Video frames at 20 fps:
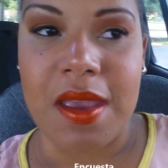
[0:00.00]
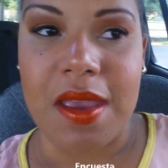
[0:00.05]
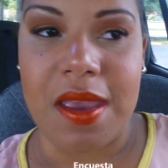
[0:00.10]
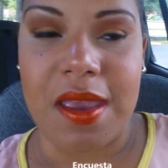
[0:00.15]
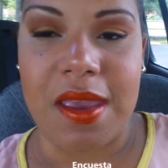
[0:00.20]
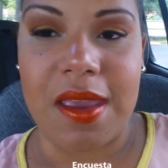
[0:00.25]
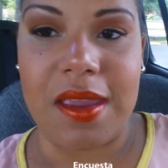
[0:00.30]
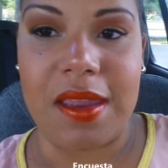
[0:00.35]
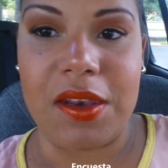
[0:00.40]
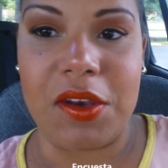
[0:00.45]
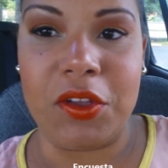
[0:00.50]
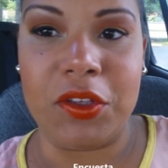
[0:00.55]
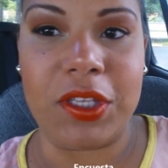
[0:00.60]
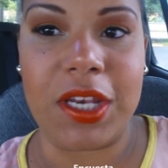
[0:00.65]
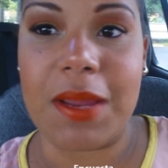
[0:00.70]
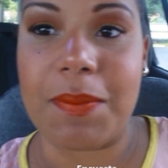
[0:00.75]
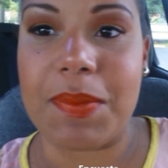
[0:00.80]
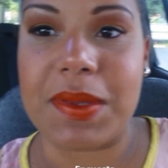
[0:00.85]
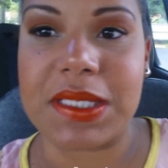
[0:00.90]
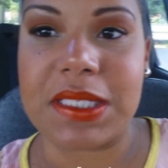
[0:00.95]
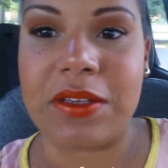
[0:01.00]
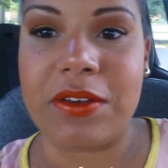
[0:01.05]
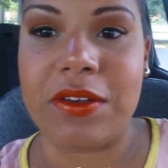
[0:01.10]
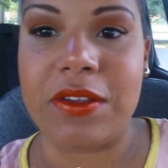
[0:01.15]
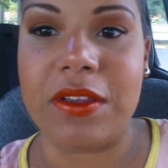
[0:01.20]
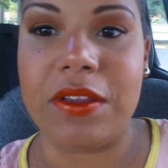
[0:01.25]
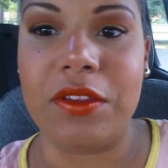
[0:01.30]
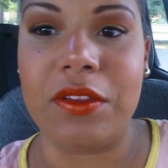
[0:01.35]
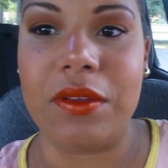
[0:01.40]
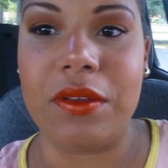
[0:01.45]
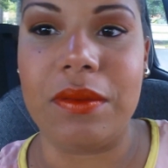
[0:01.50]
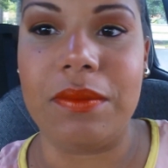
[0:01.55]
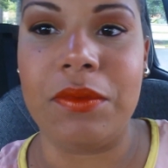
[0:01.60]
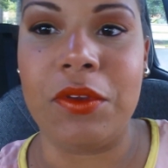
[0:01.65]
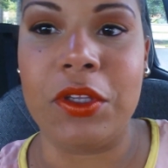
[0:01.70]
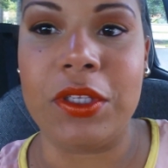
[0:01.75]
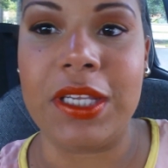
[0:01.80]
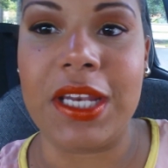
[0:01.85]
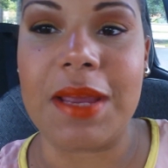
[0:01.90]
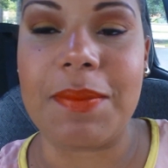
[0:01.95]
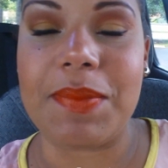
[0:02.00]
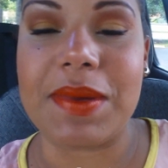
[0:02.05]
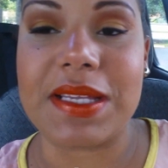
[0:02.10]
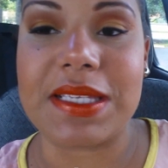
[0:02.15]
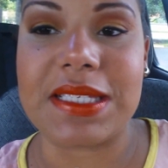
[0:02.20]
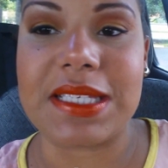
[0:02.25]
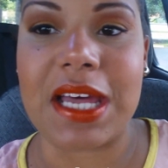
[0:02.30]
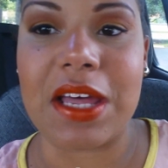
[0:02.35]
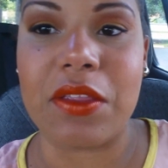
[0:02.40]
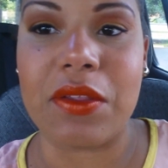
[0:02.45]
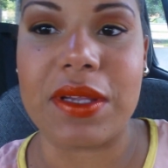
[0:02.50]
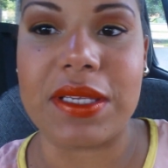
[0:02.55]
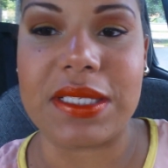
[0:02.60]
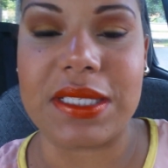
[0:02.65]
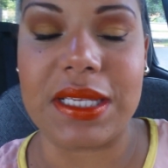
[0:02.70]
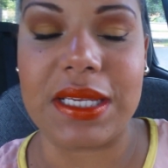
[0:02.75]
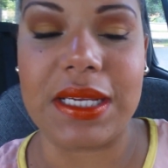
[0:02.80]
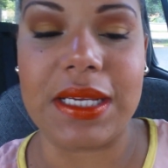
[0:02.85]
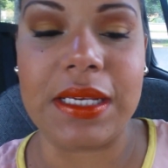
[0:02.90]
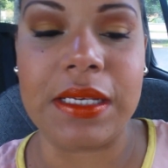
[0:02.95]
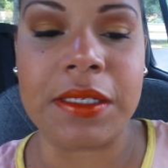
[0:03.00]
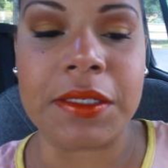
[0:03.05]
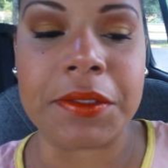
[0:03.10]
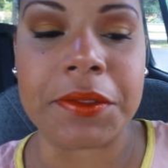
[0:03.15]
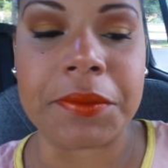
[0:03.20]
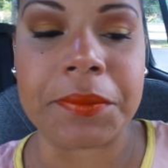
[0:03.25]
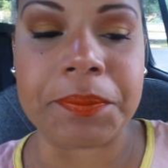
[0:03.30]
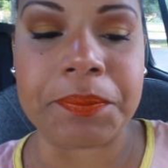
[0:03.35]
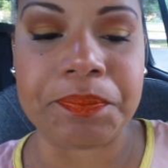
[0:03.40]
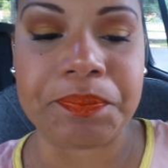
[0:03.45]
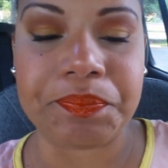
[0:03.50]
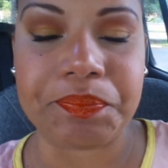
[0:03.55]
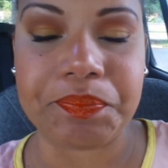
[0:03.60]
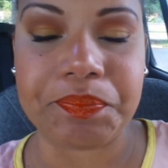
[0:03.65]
Eh, no tenía pensado, no tenía pensado hacer el,